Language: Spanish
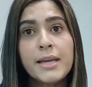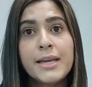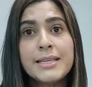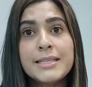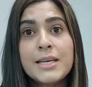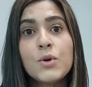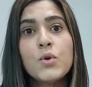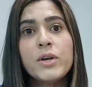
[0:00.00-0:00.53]

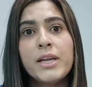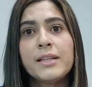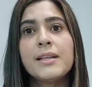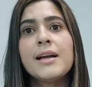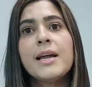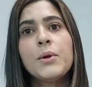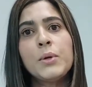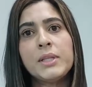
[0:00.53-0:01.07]
que se
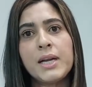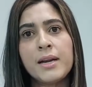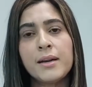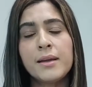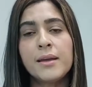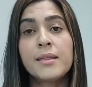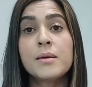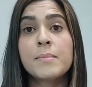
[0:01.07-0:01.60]
conectan a nuestras
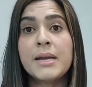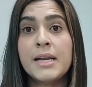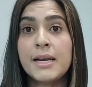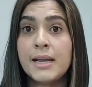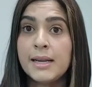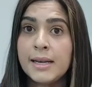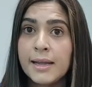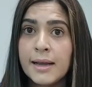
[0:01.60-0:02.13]
redes de
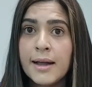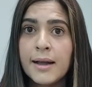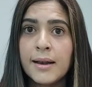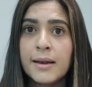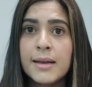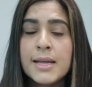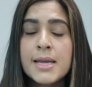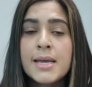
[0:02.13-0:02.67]
manera
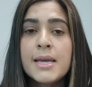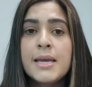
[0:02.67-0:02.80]
ilegal,